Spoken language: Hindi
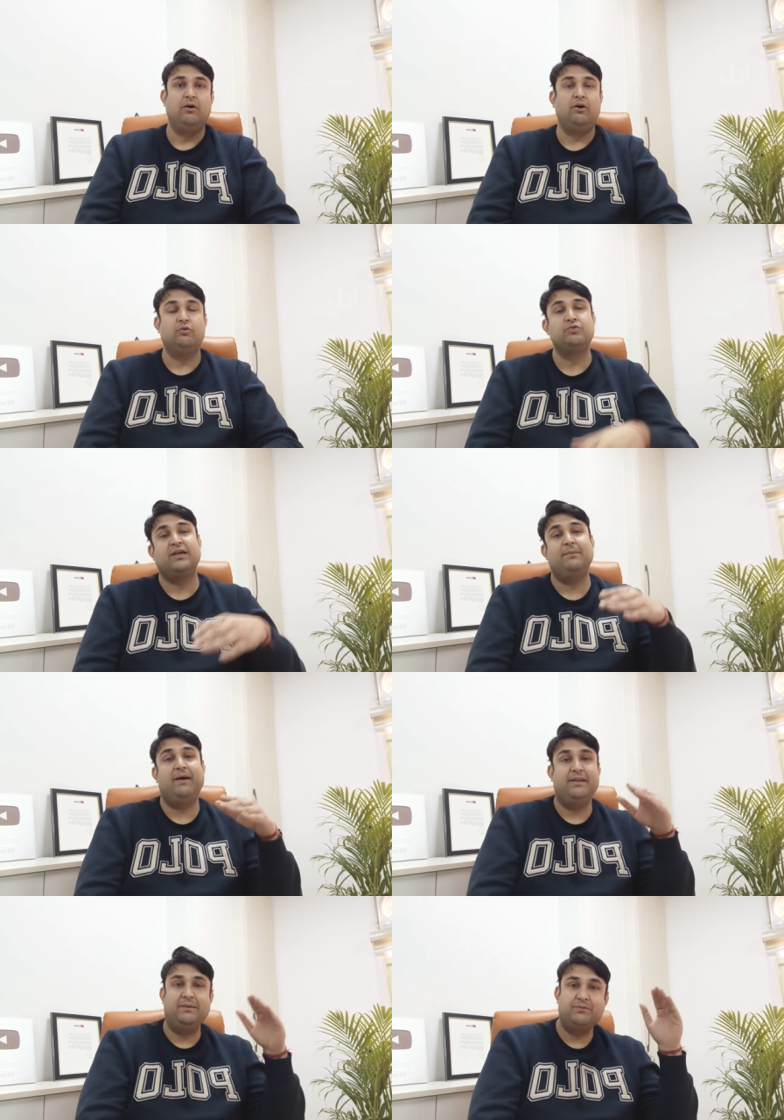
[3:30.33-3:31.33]
और उसके
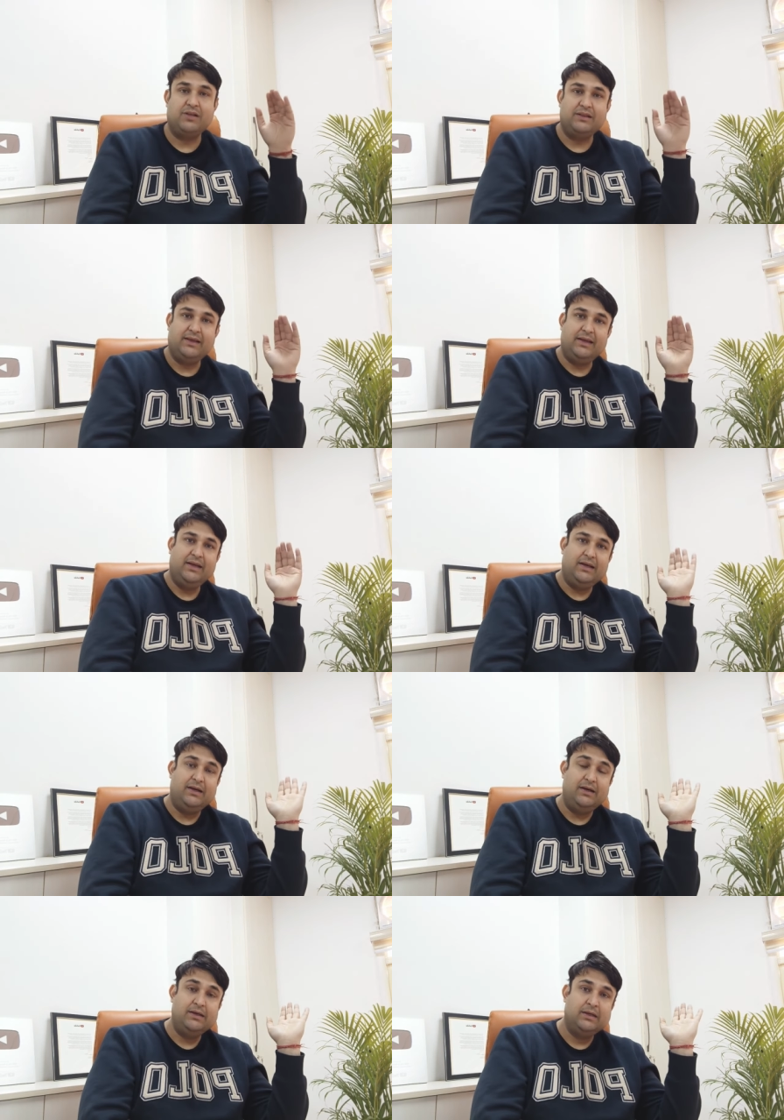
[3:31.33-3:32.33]
बाद हम चलते हैं कहा